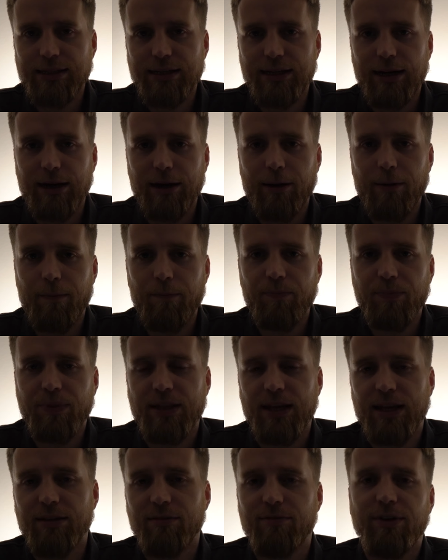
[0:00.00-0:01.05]
Ähm,
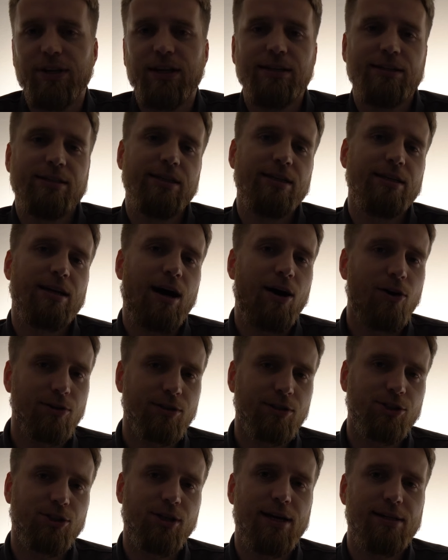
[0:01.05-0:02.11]
denn wenn ihr die Szene
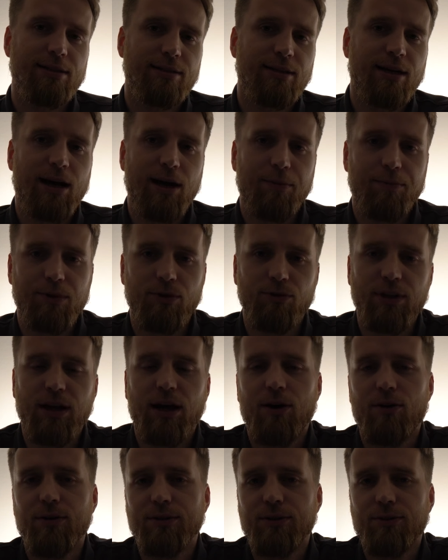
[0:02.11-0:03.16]
ausgeschaltet habt und
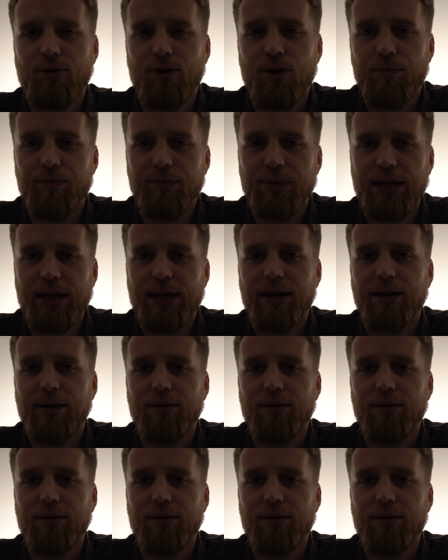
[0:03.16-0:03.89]
nach Hause kommt äh,